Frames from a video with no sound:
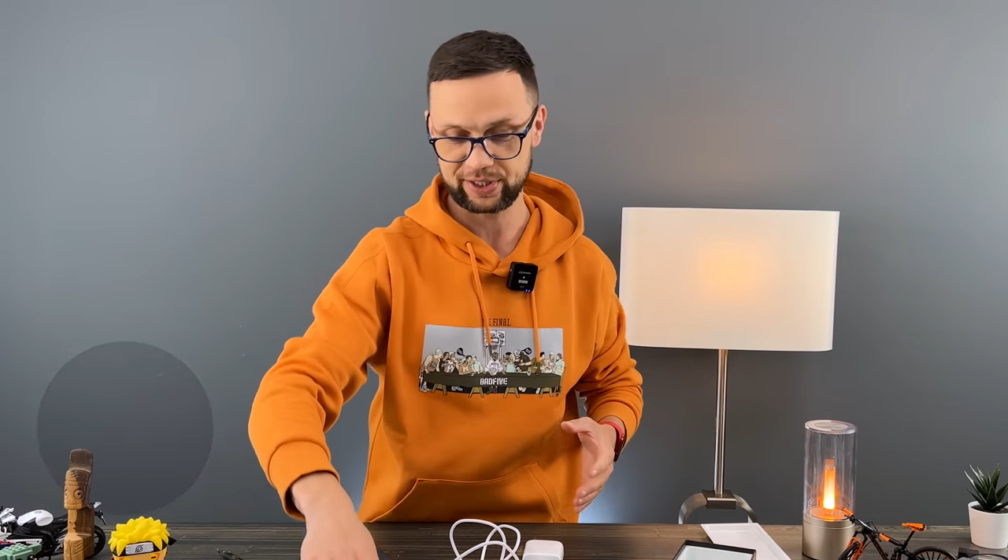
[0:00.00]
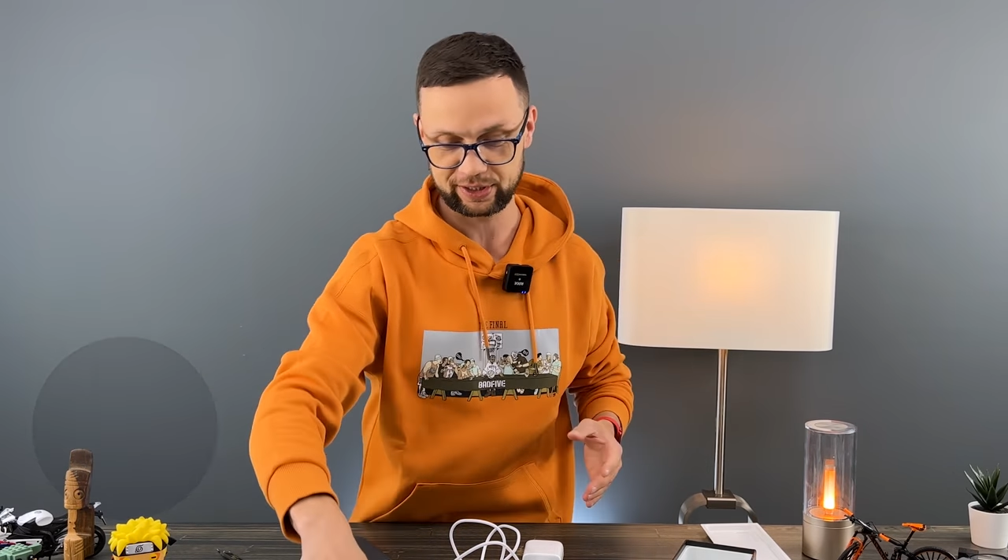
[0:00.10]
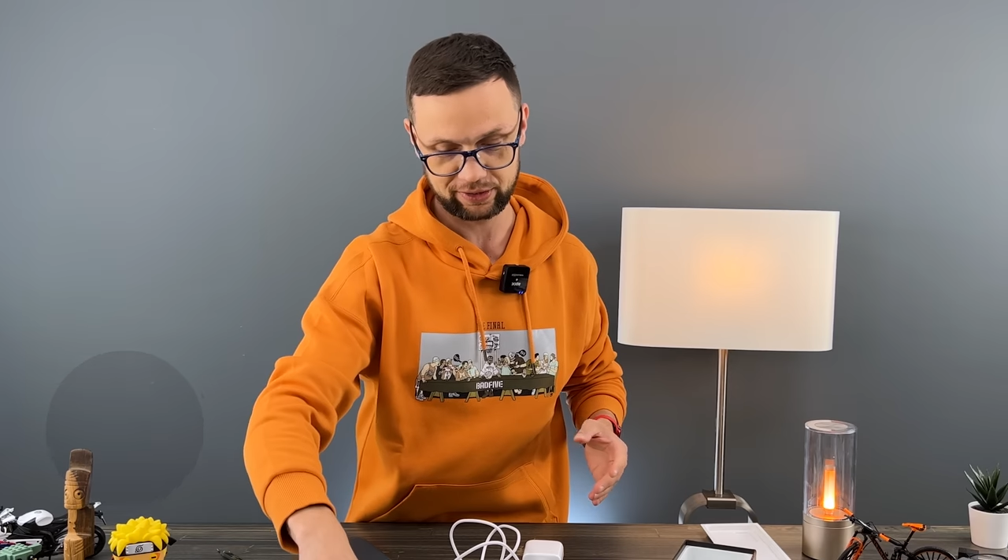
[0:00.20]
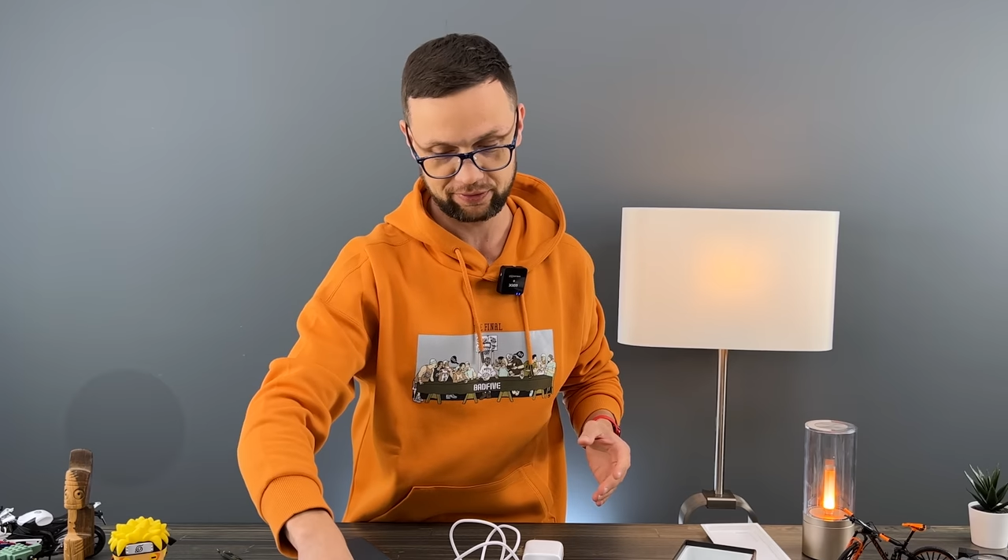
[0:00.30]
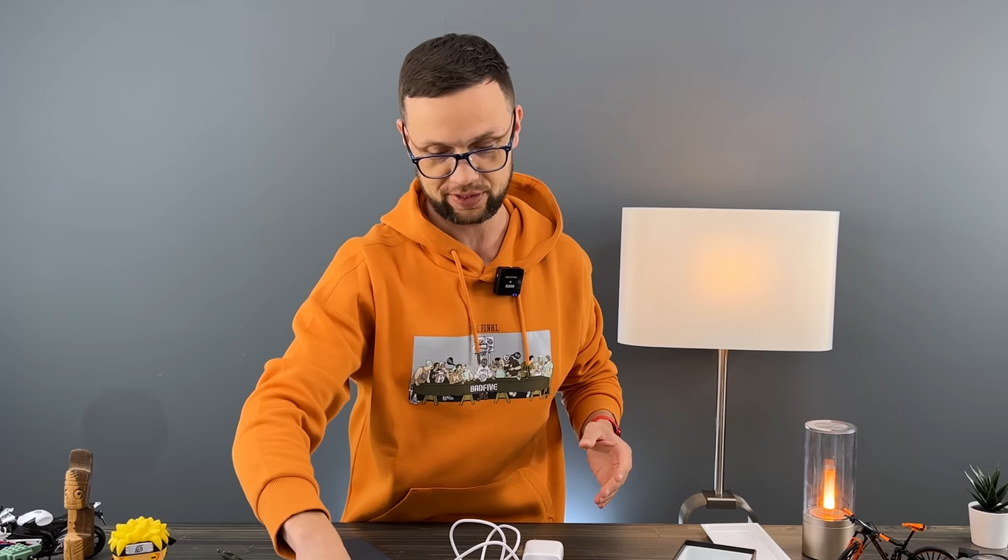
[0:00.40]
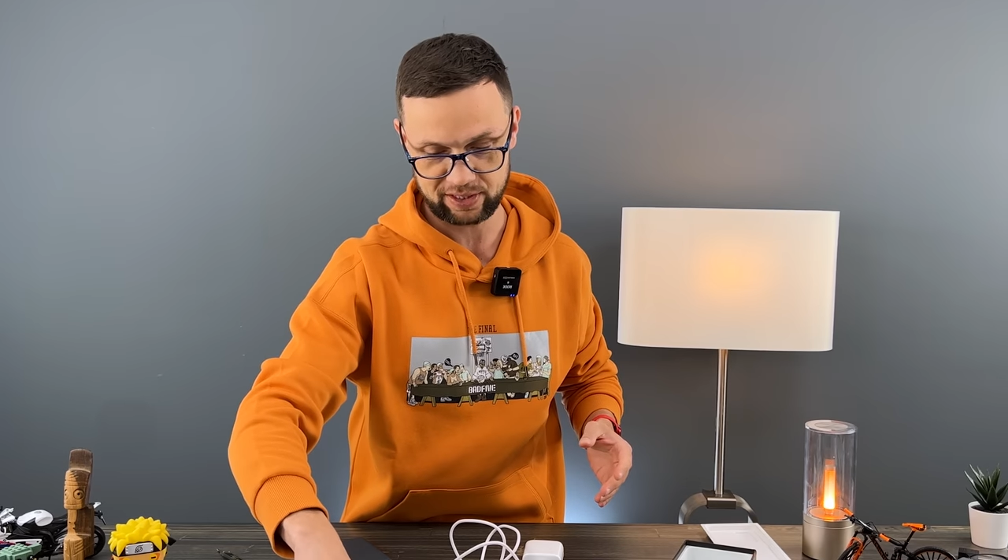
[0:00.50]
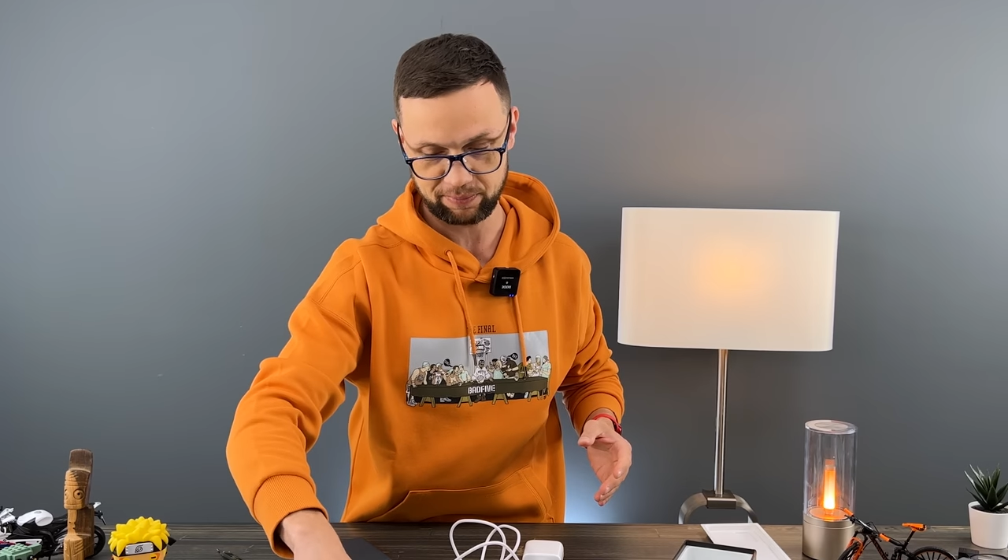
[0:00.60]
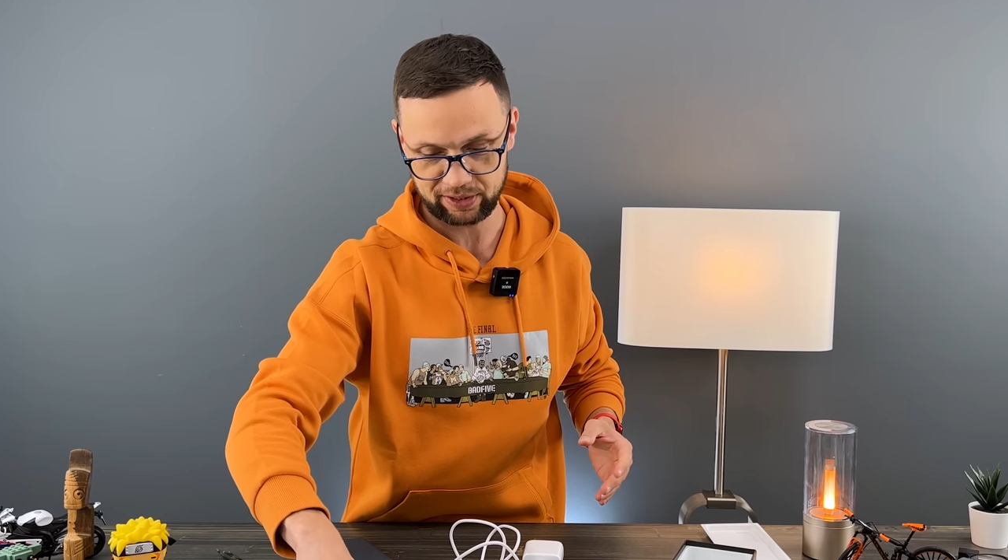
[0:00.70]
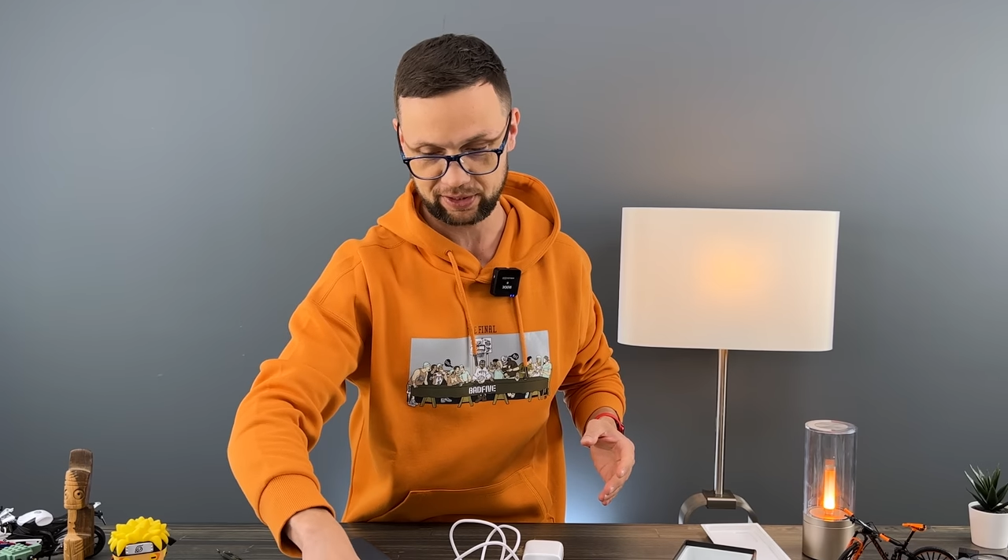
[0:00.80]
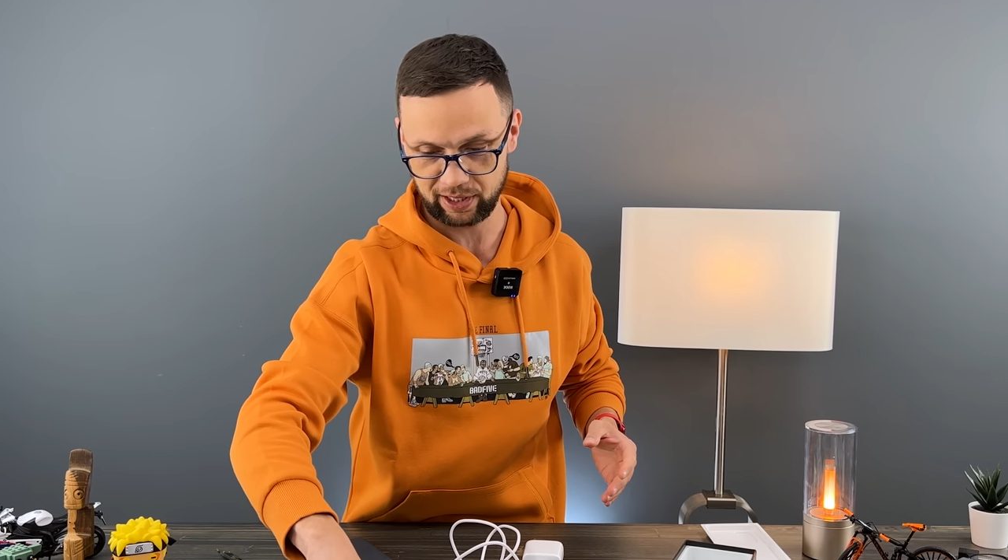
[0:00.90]
это
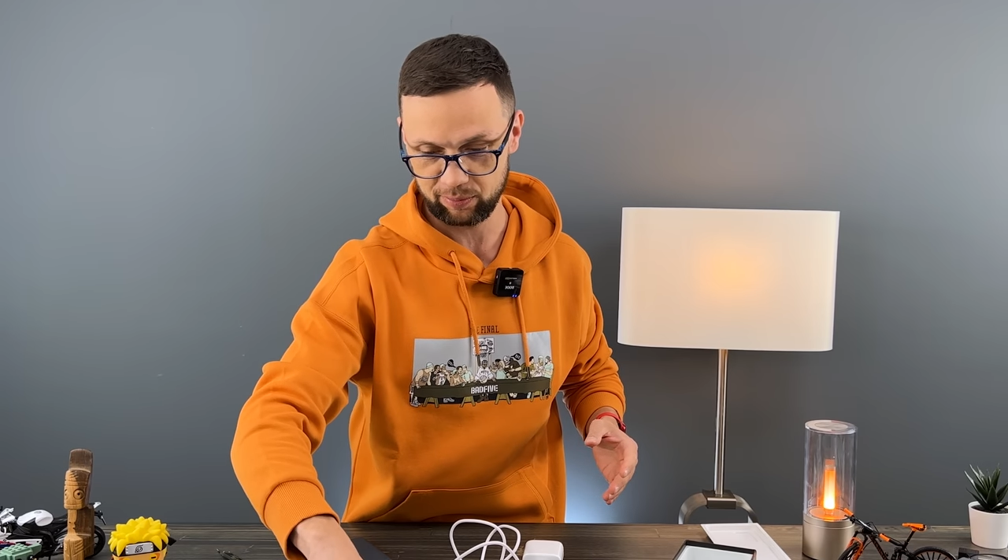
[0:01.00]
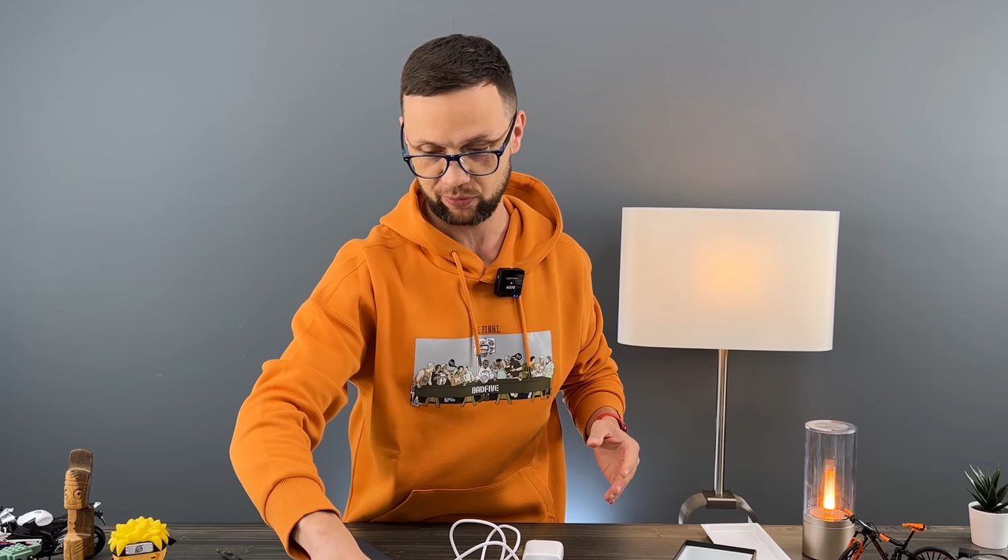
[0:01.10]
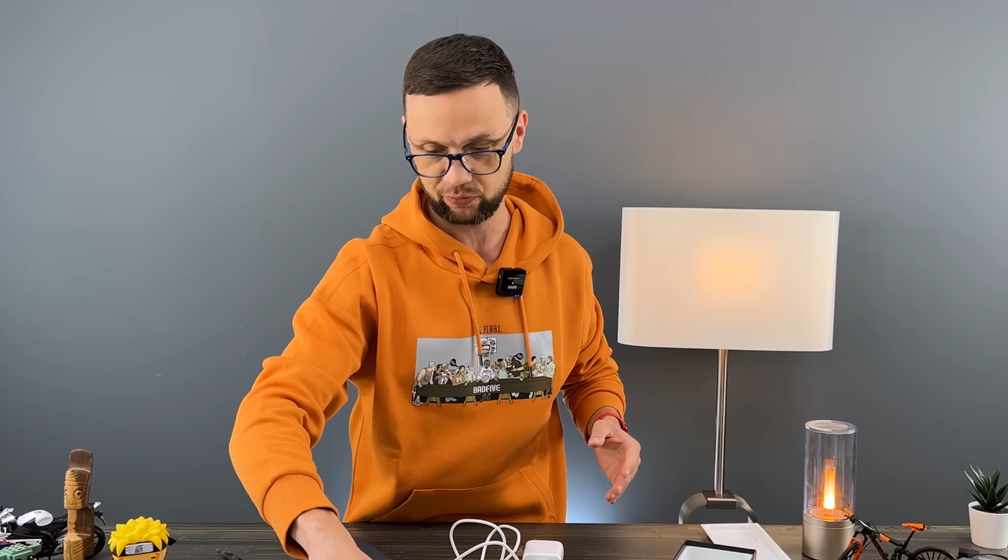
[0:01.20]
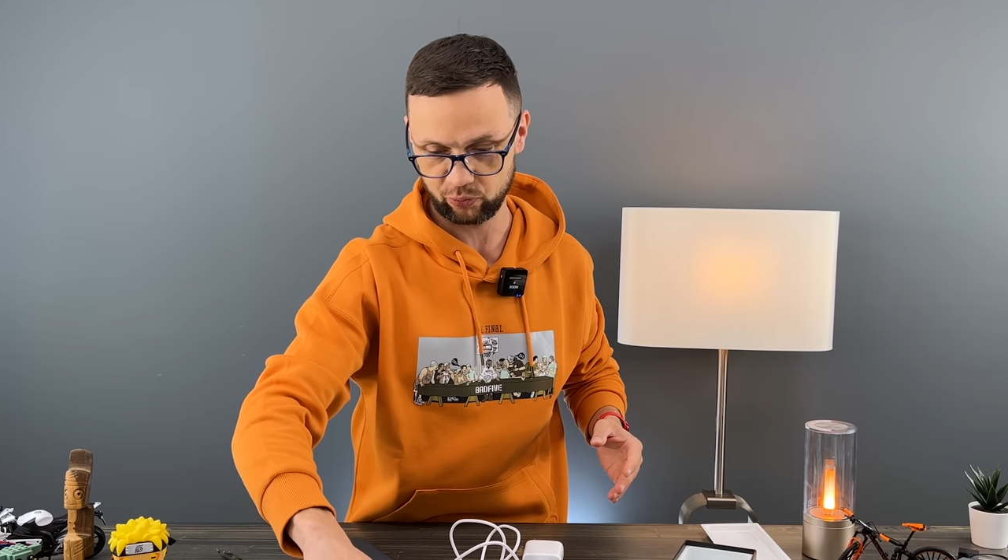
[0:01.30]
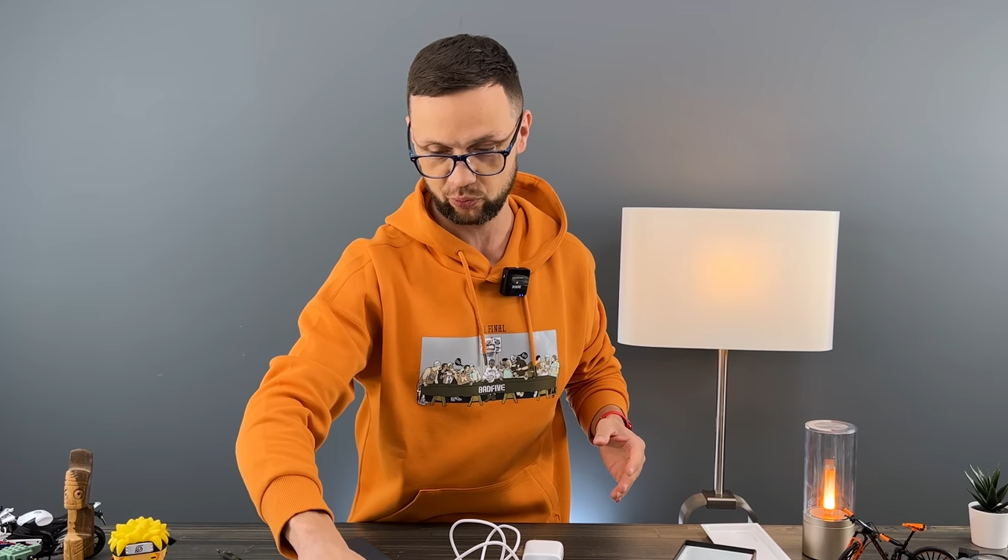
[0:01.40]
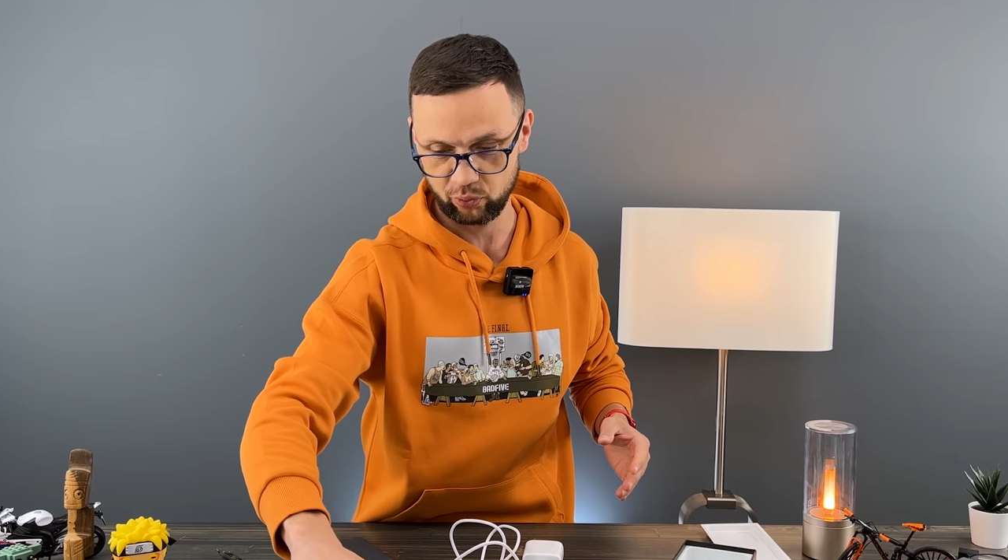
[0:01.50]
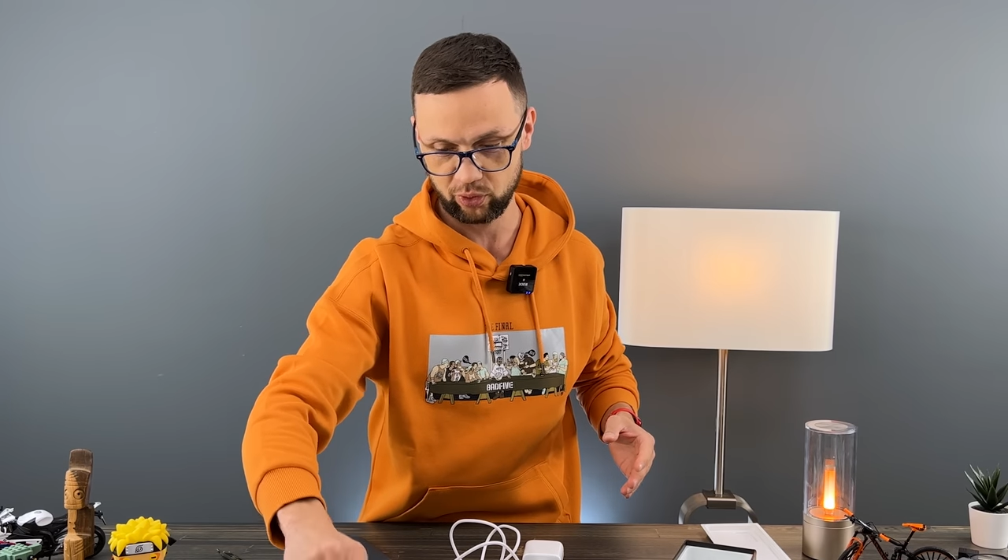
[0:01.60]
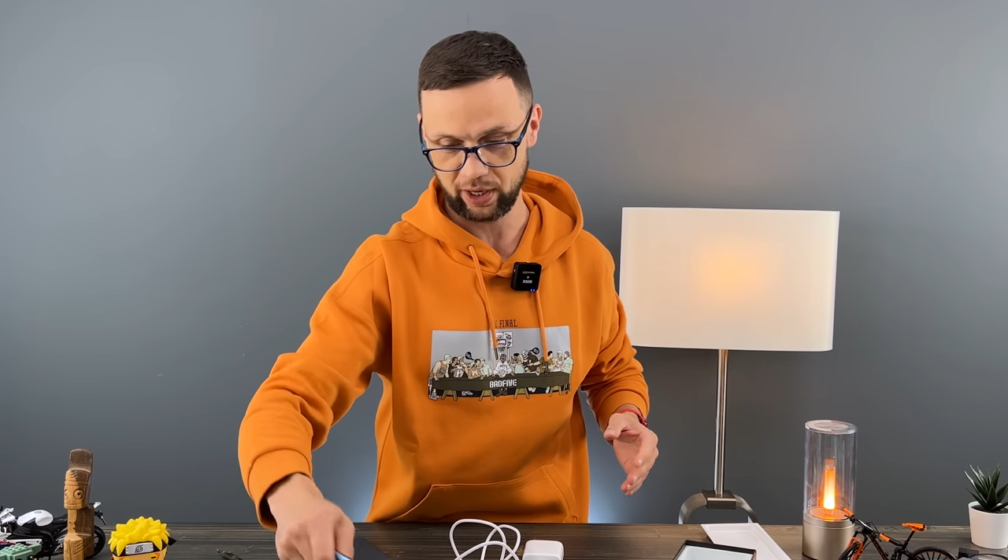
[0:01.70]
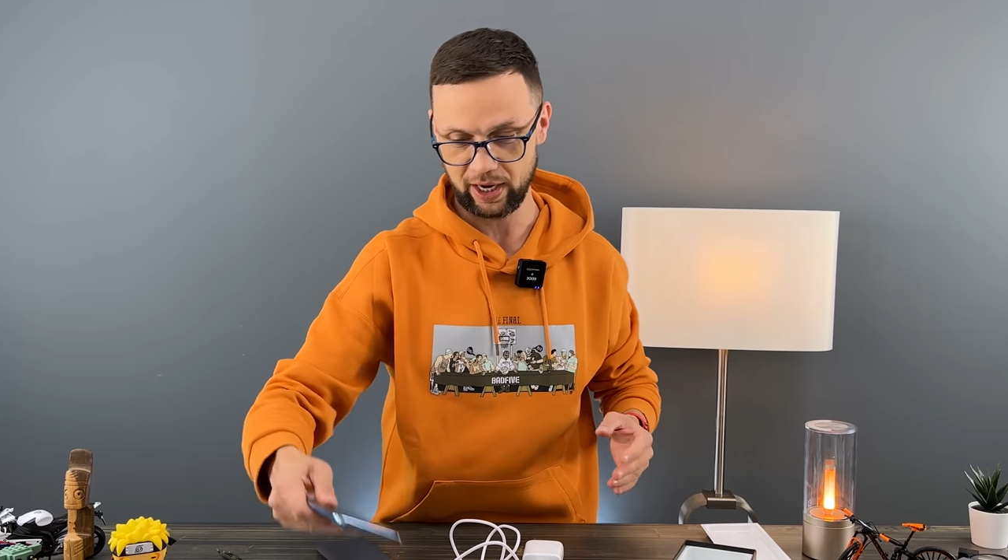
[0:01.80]
205 граммов у